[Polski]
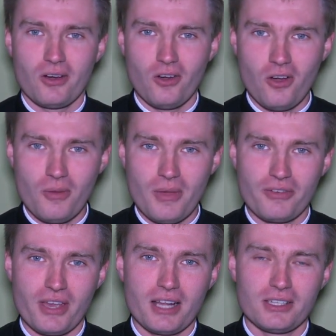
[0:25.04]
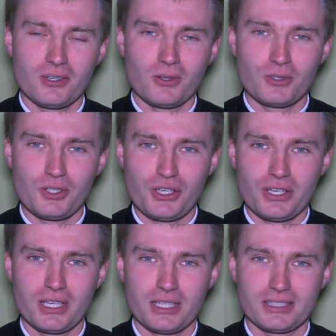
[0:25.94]
omawiali oni
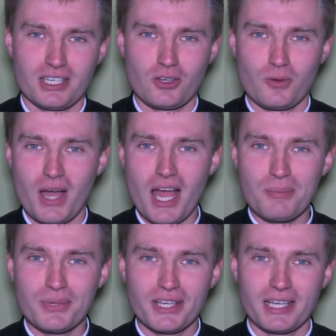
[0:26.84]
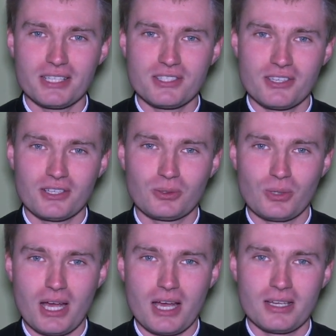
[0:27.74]
taką aplikację,
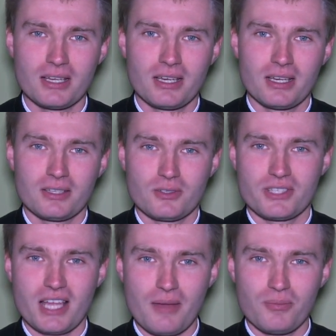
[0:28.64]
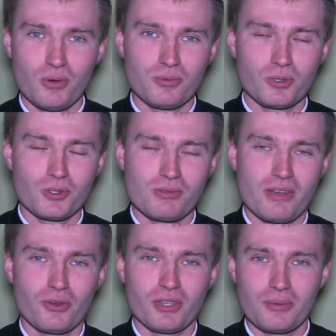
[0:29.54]
która została
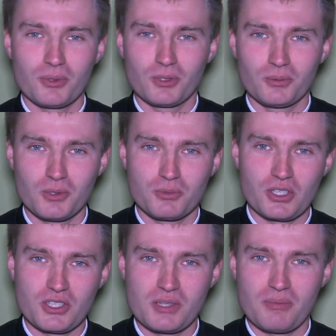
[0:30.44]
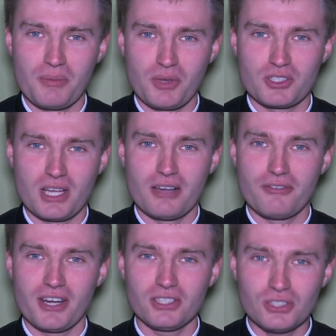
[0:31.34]
pobłogosławiona podobno przez papieża
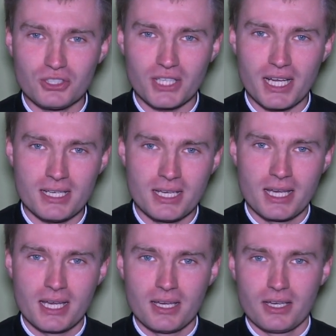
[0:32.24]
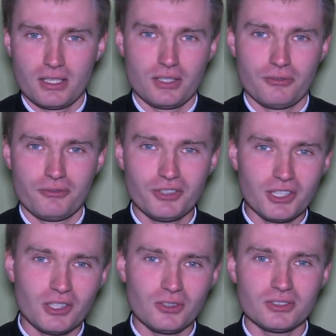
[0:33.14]
Franciszka E,
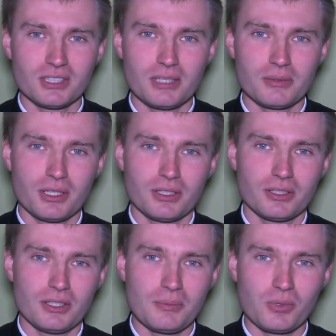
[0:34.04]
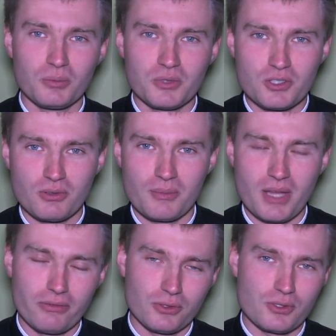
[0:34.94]
wyglądem e, i pomysłem
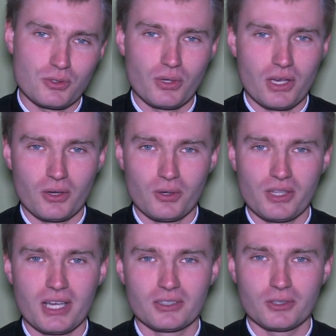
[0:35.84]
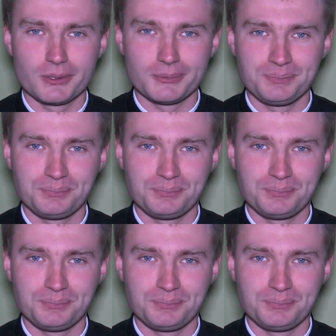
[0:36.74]
nawiązuje ona do